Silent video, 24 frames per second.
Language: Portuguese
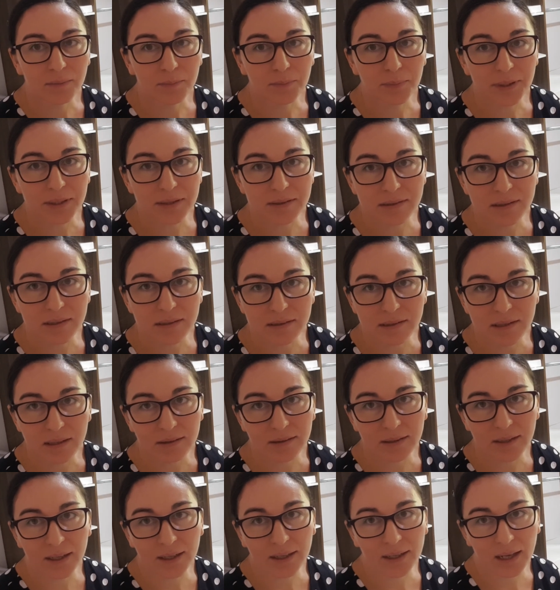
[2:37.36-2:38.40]
precisa
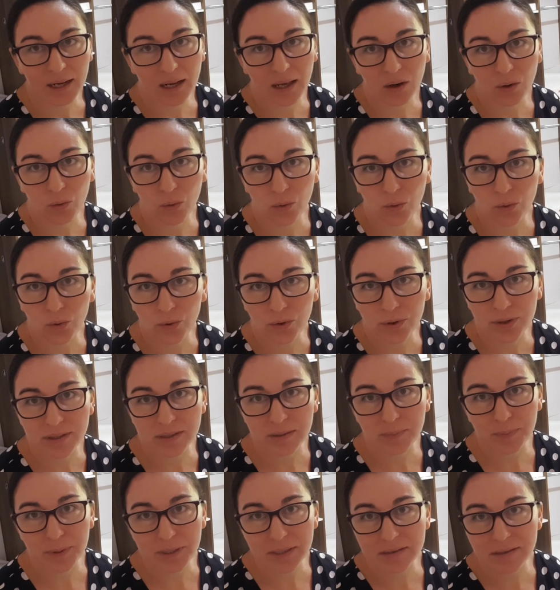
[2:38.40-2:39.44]
ter aquela
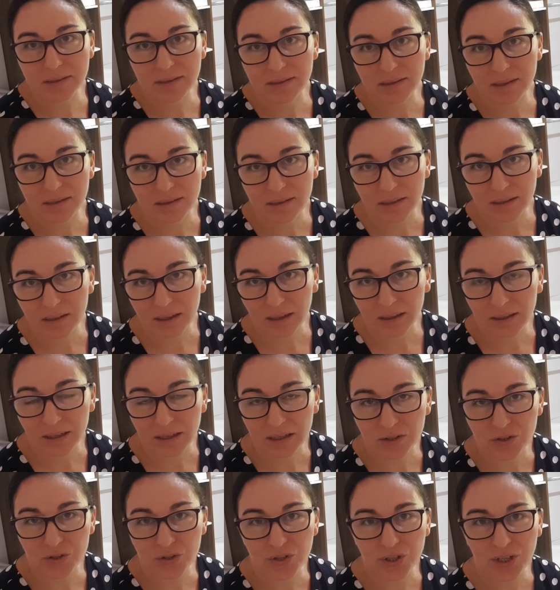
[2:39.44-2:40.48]
coisa, precisa ser
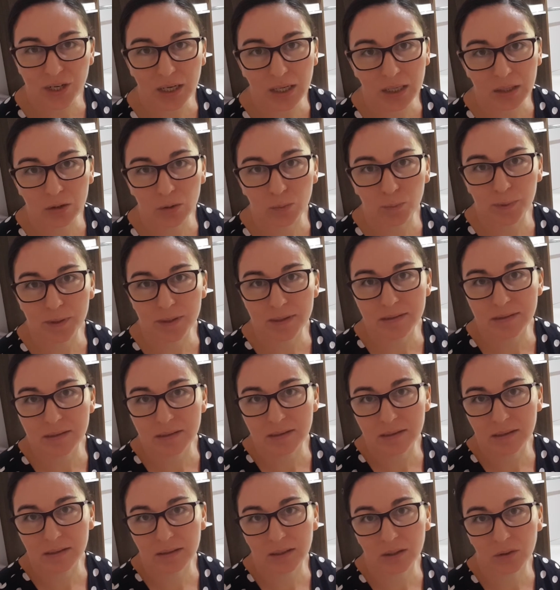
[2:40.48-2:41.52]
daquele jeito,
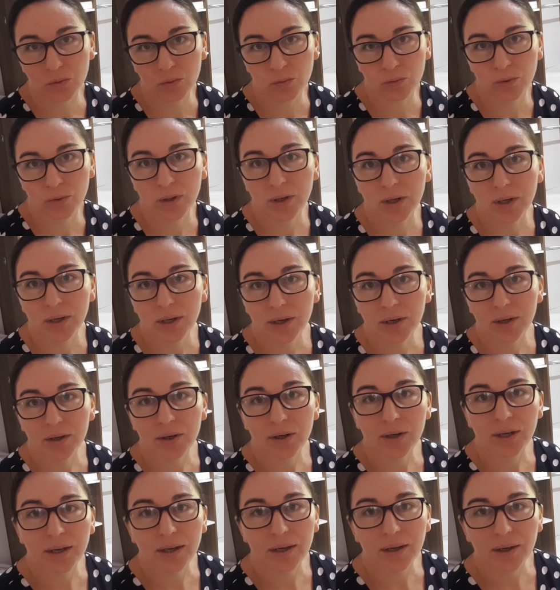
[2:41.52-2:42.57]
precisa ter um,
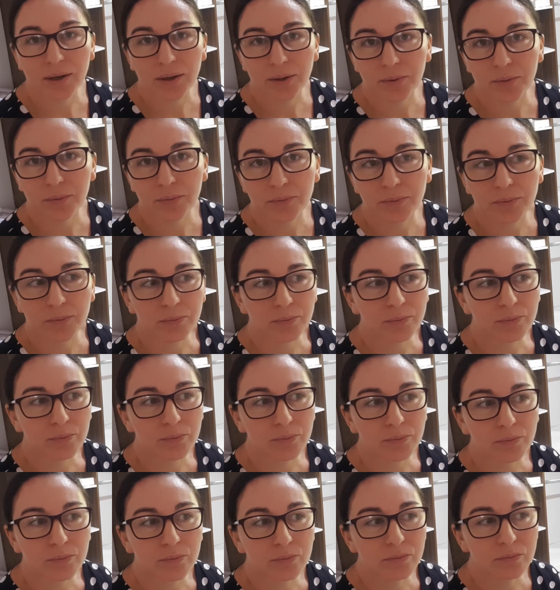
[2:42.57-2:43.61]
é,
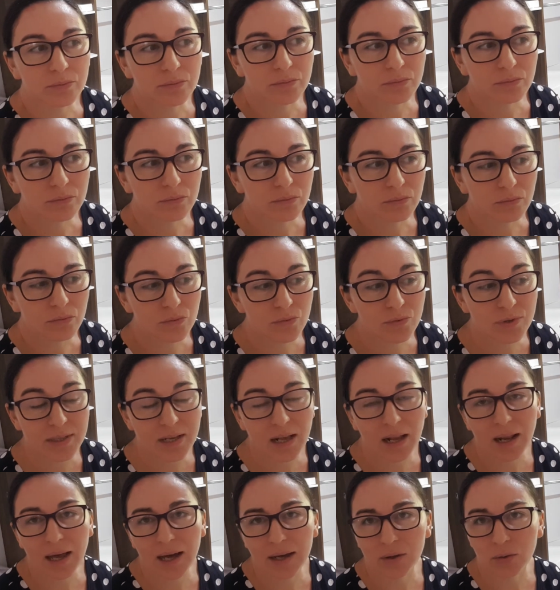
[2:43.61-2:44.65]
um, um,
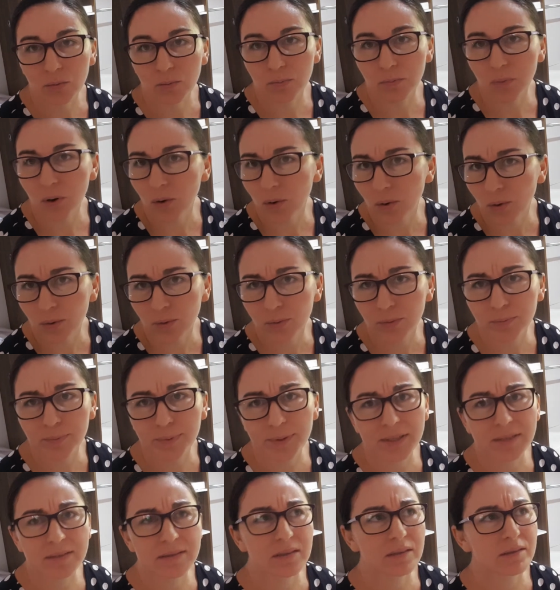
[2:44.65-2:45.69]
salário bom,
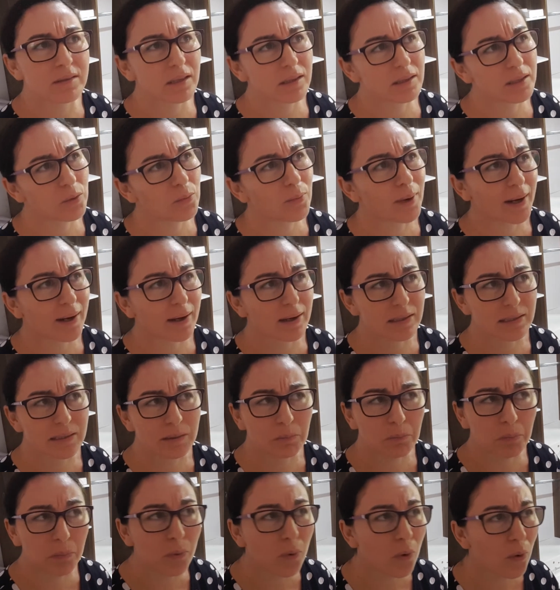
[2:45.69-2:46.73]
precisa ter uma casa
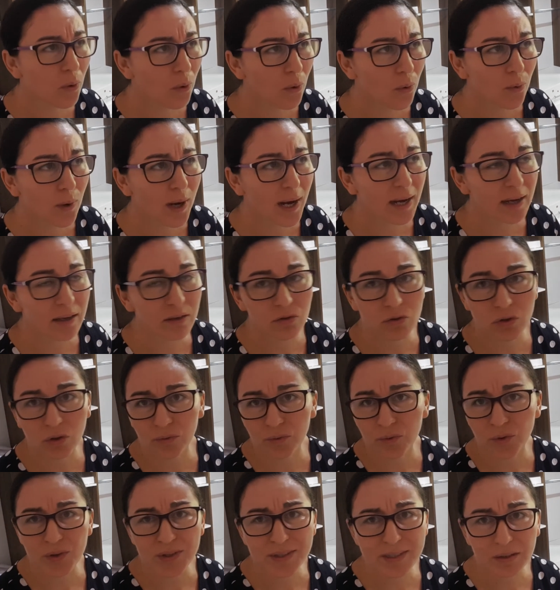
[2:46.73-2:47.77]
boa. Ah, eu só
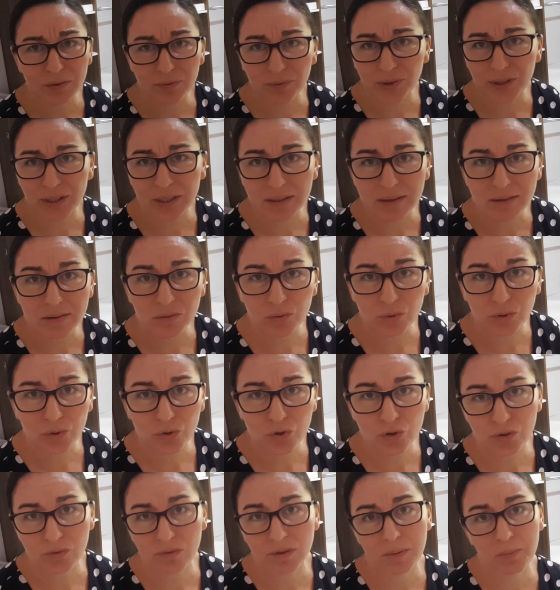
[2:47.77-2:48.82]
vou ser feliz quando eu
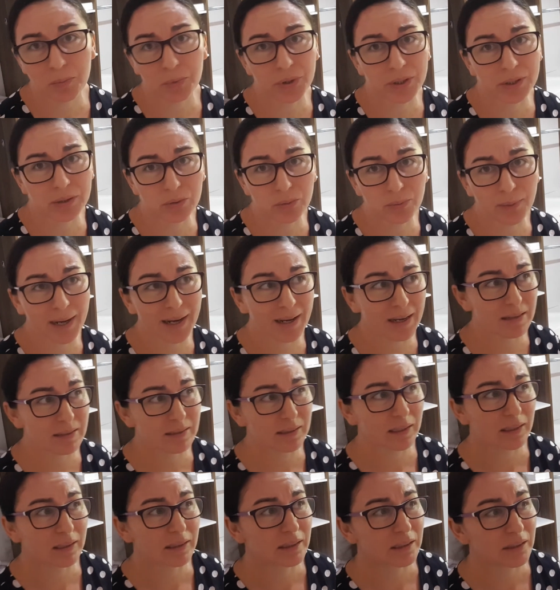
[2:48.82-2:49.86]
estiver morando numa casa
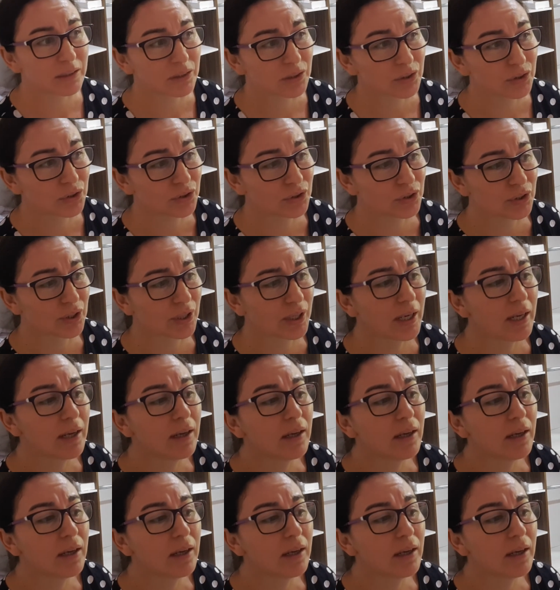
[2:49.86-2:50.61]
grande.